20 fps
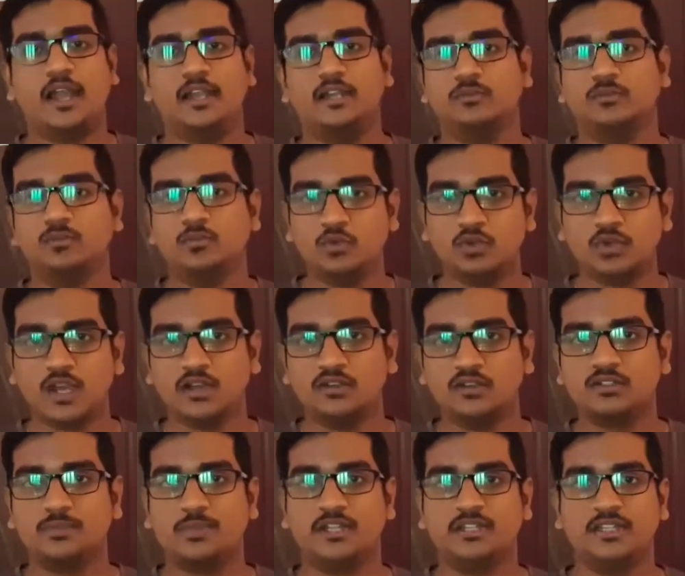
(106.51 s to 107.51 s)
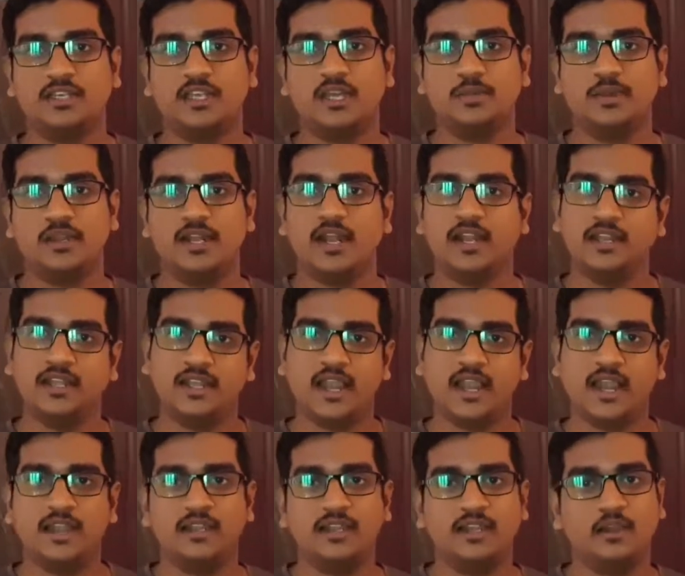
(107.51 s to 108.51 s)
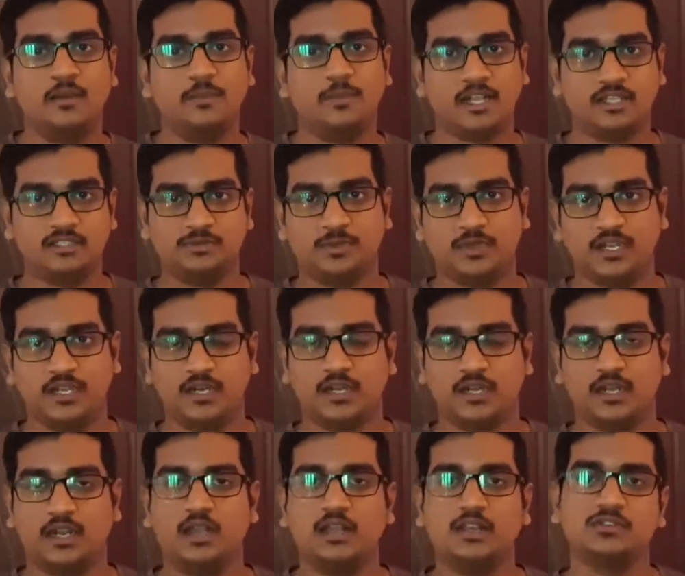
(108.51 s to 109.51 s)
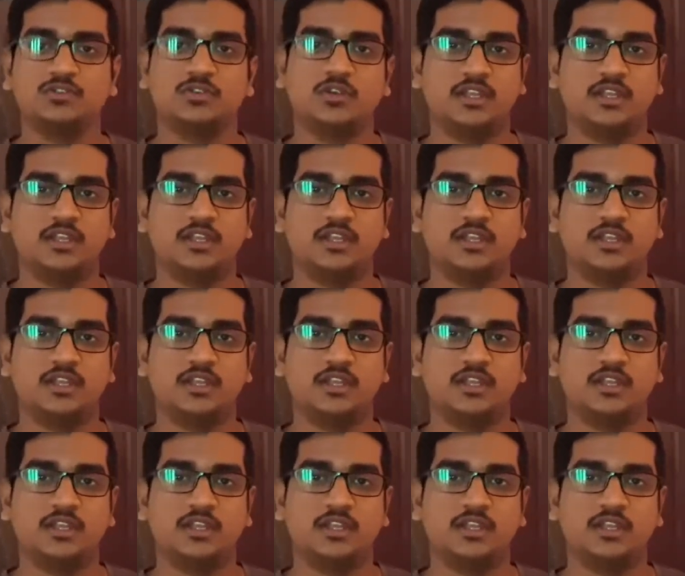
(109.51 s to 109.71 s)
அண்ட் மூணாவது பார்த்தீங்க அப்படின்னா நீங்கள் ஐடிஐயில் பாஸ் பண்ணியிருக்கலாம்